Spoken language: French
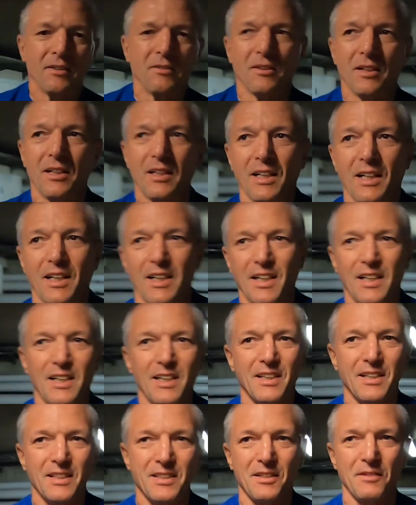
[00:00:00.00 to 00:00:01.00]
Voilà,
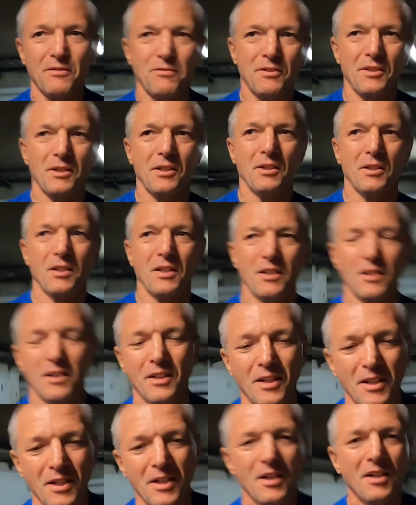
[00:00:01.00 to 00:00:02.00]
ça fait
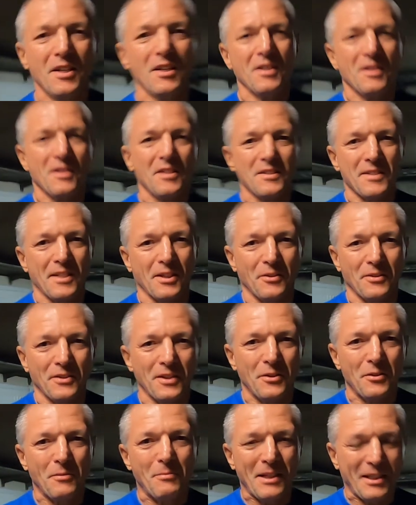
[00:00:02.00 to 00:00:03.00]

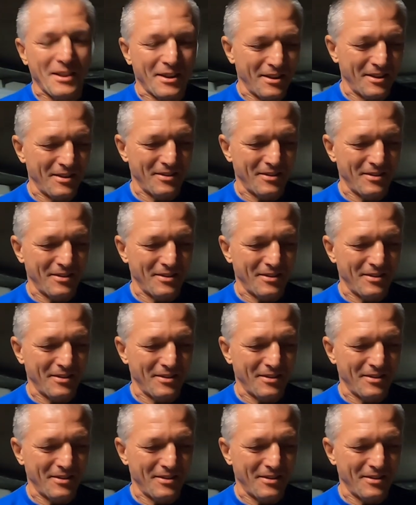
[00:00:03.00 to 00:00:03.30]
cinquantaine de mètres.